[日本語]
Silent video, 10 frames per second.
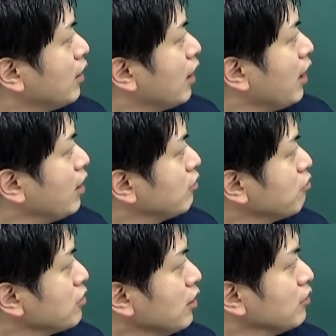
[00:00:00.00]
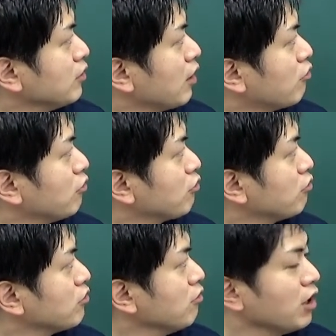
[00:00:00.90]
えー、そしてですねこの
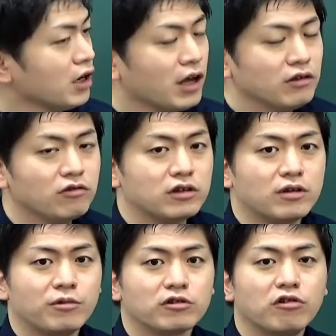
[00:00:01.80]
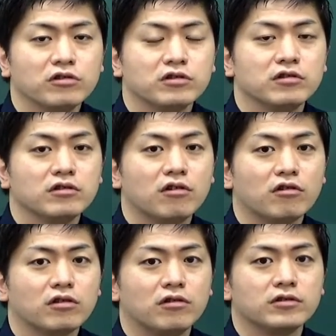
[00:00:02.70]
特徴が何といっても疼痛
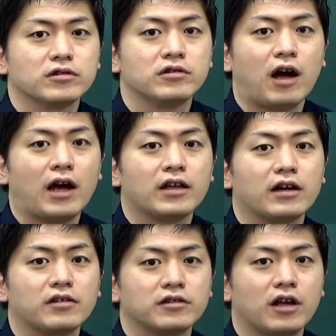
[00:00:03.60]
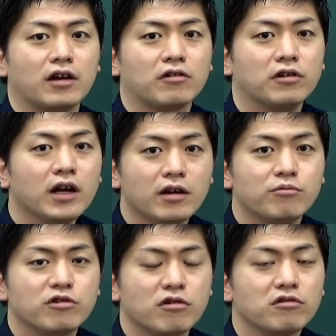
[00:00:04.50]
と疼痛の間ですねこの間
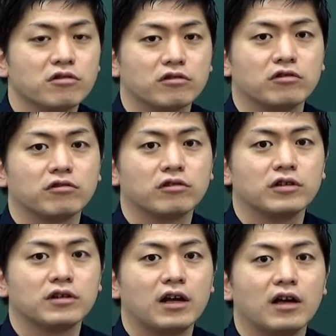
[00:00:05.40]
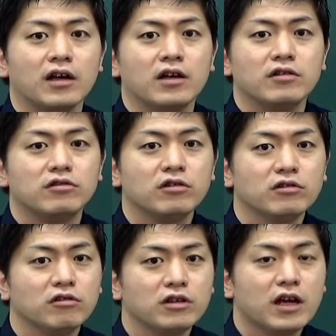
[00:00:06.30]
無症状ということですねずっ
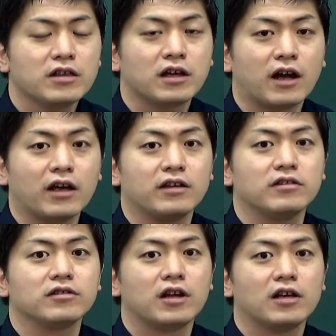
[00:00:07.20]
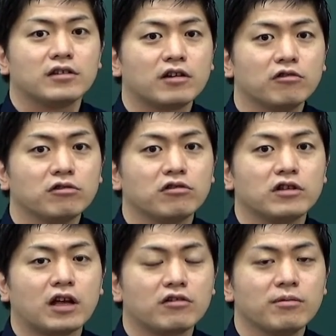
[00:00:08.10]
と痛いんじゃないんですね先ほど通
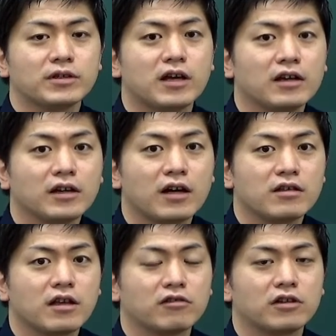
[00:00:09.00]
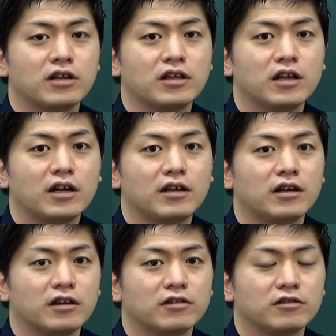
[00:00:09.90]
り例えば洗顔した時にいきなり
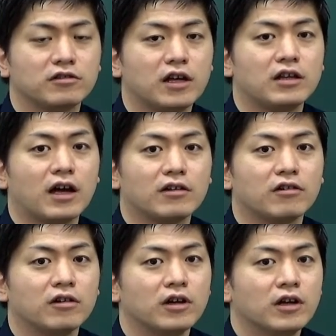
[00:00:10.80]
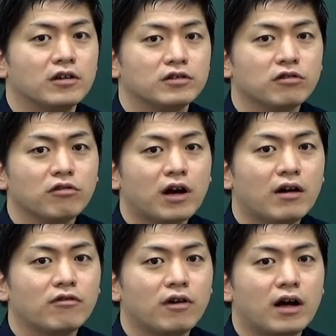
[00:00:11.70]
電撃痛で痛いとその
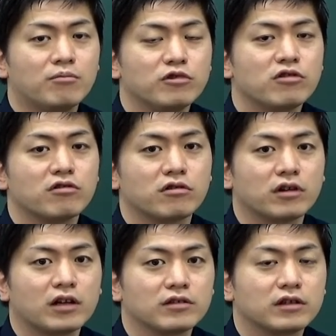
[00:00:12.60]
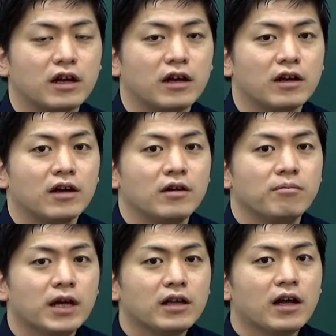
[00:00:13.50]
間は無症状なんですね
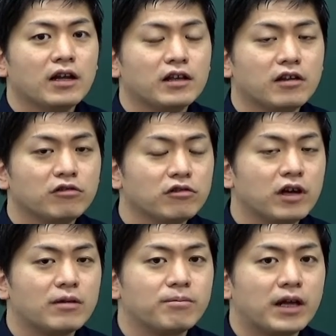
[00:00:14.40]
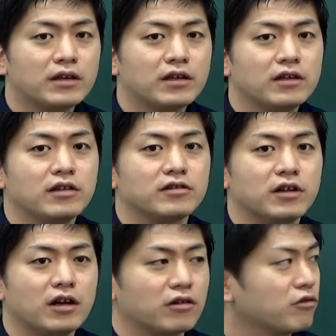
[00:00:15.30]
また寝てる時は一般的にです
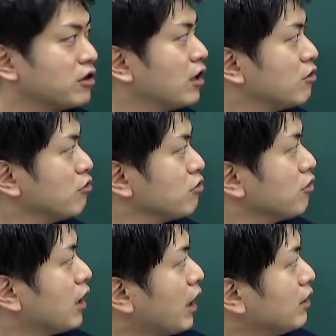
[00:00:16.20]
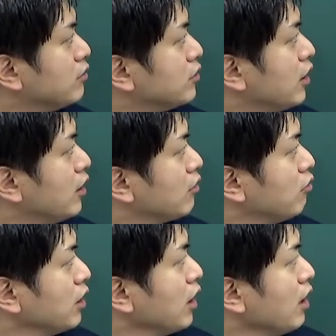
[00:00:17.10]
ねこちら症状がないんですね
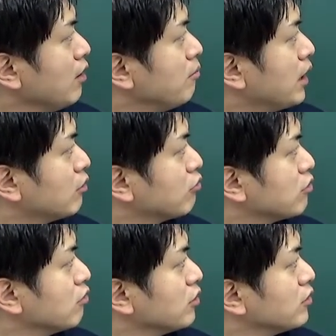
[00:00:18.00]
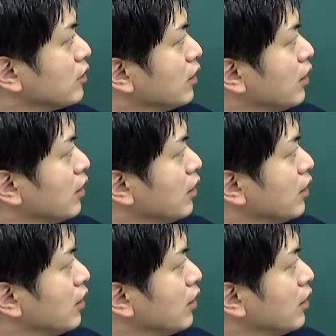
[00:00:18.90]
これがまあ特徴です